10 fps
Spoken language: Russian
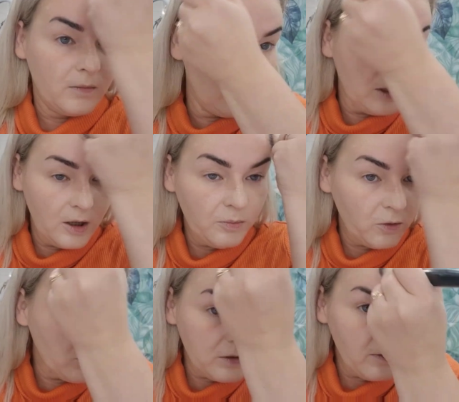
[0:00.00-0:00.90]
не
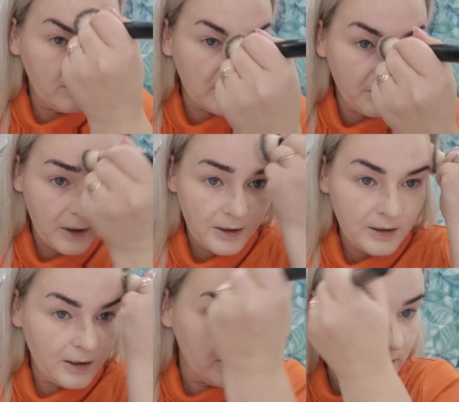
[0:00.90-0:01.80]

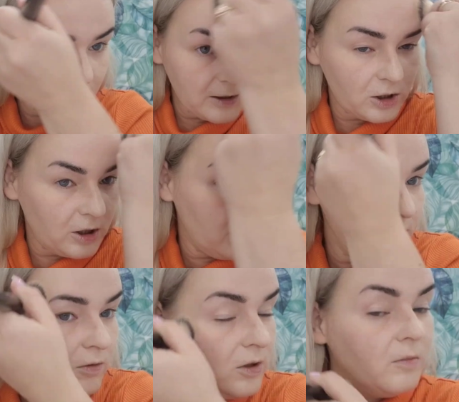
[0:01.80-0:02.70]
противовоспалительный, к
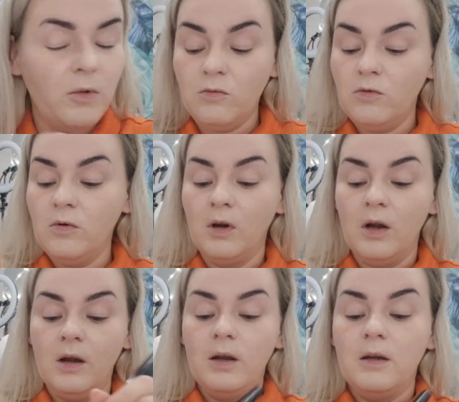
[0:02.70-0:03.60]
сожалению, не могу
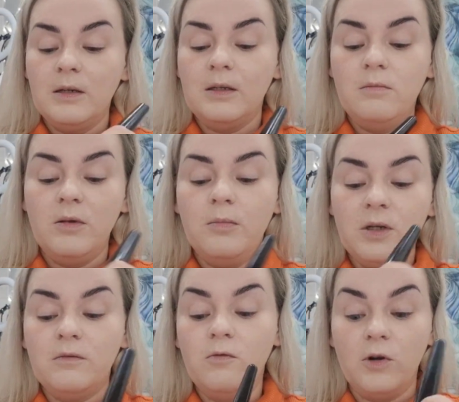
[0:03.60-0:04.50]
себе
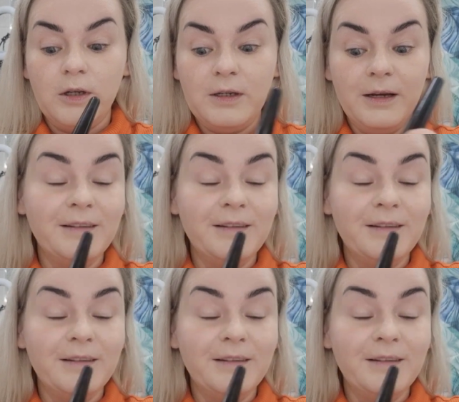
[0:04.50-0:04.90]
позволить.